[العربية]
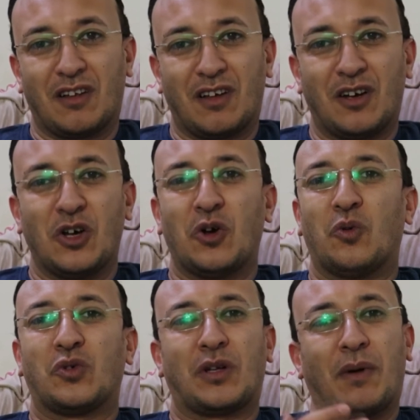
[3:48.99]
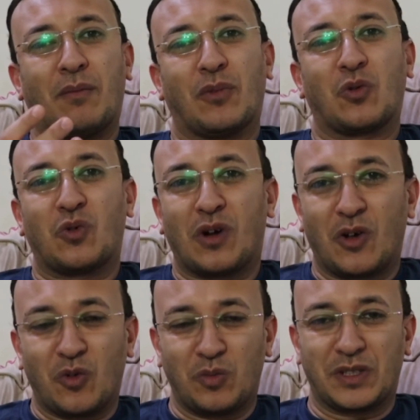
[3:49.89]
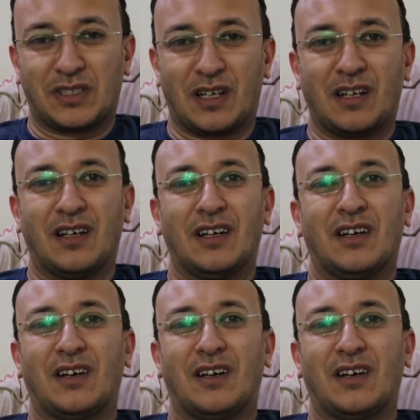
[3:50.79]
الله وطبعا بالقرآن وبالصلاة